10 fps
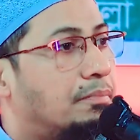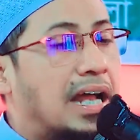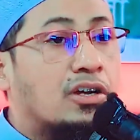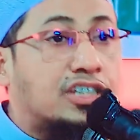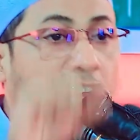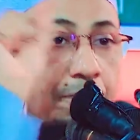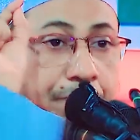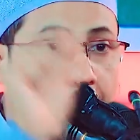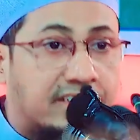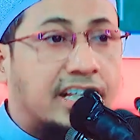মানুষের
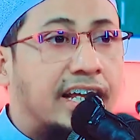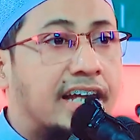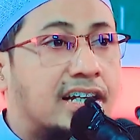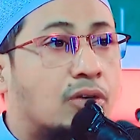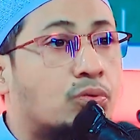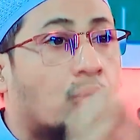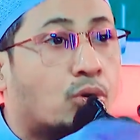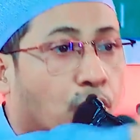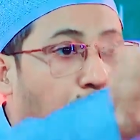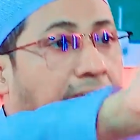পেট থেকে এটা
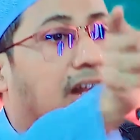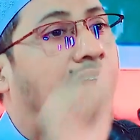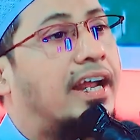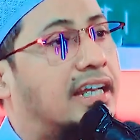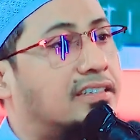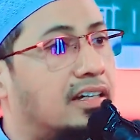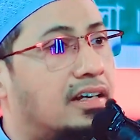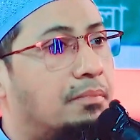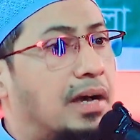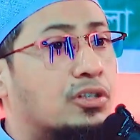কুকুর বের হয় নাই
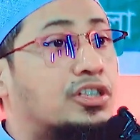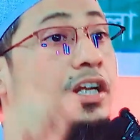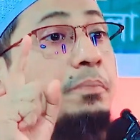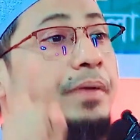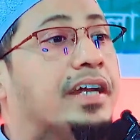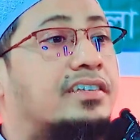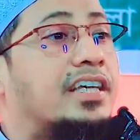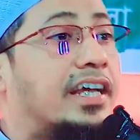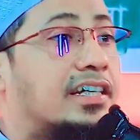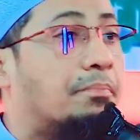মানুষের পেট
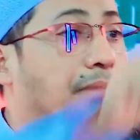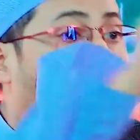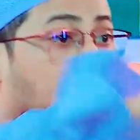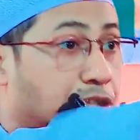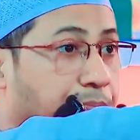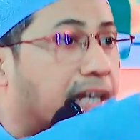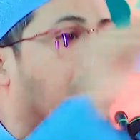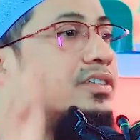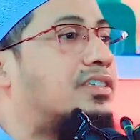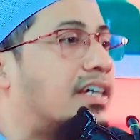থেকে এটা মানুষ বের
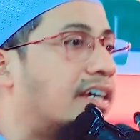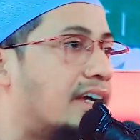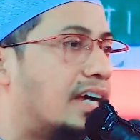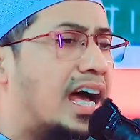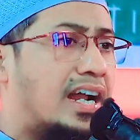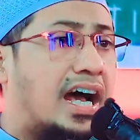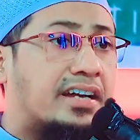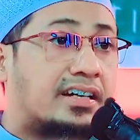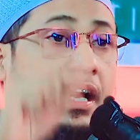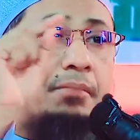হয়েছে আর
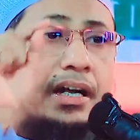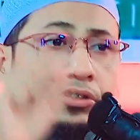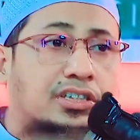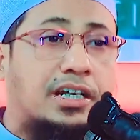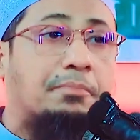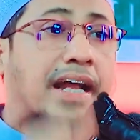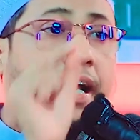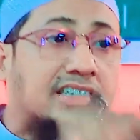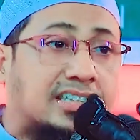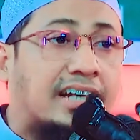আল্লাহ মানুষকে
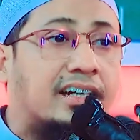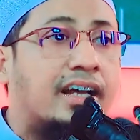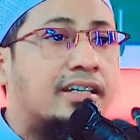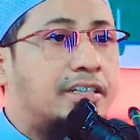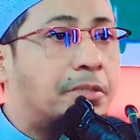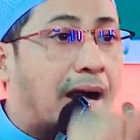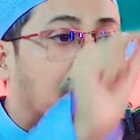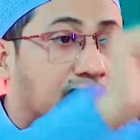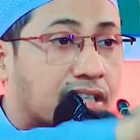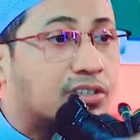বানাইছেন
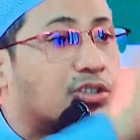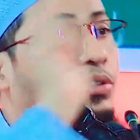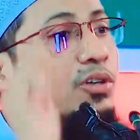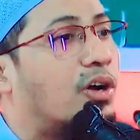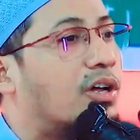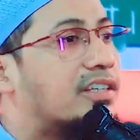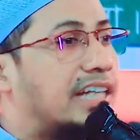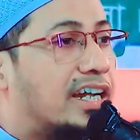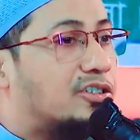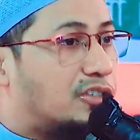ইবাদতের জন্য
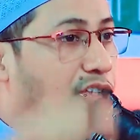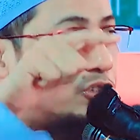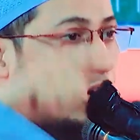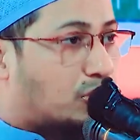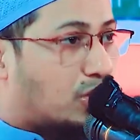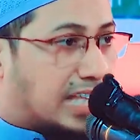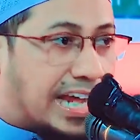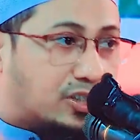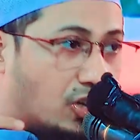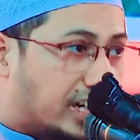তাহলে যদি
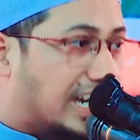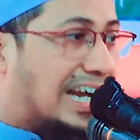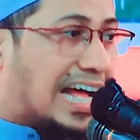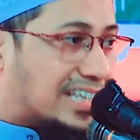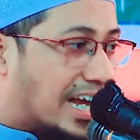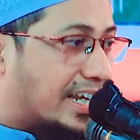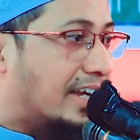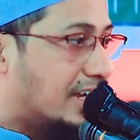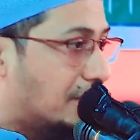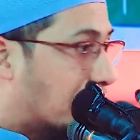যোগ্যতাই শরীরে না থাকে
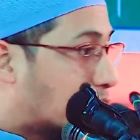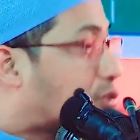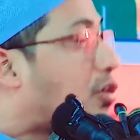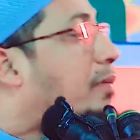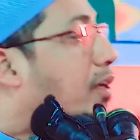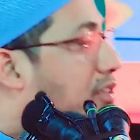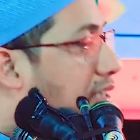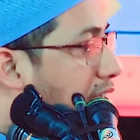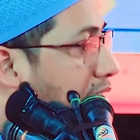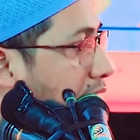ইবাদত করবে কর্তৃক